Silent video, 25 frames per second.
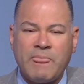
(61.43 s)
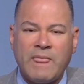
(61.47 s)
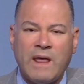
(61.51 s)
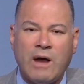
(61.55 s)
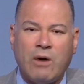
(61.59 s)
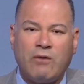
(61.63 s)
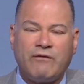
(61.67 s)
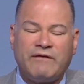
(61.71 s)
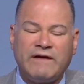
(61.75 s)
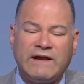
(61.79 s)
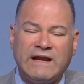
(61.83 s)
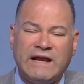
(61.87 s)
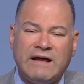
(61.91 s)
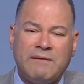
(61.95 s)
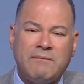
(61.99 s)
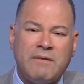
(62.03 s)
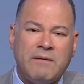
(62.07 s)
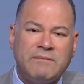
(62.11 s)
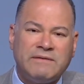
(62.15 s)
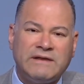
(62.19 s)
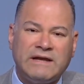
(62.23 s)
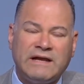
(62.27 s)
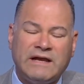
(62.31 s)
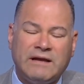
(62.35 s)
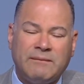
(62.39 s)
او في لعبه
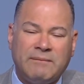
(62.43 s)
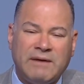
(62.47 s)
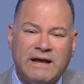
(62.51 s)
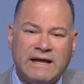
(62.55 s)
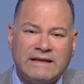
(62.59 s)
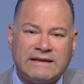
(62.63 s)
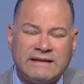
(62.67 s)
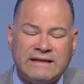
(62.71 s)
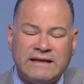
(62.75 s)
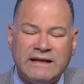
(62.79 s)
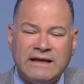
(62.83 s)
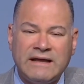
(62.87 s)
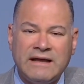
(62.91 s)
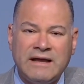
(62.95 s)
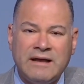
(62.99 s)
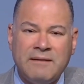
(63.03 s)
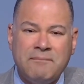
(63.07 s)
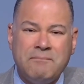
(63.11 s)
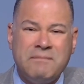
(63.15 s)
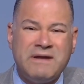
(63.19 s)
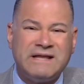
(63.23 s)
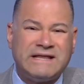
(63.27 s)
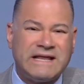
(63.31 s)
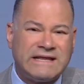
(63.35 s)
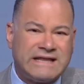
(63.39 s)
من اللعبات
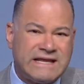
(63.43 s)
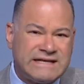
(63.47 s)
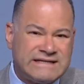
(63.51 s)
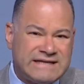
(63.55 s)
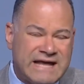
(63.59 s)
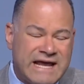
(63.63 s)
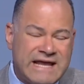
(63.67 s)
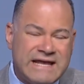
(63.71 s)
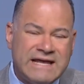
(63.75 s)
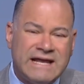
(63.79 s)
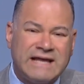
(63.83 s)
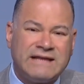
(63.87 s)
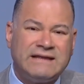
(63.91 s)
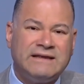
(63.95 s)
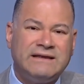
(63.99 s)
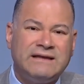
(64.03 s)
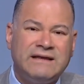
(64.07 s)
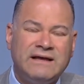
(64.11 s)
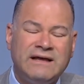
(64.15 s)
بتتسيد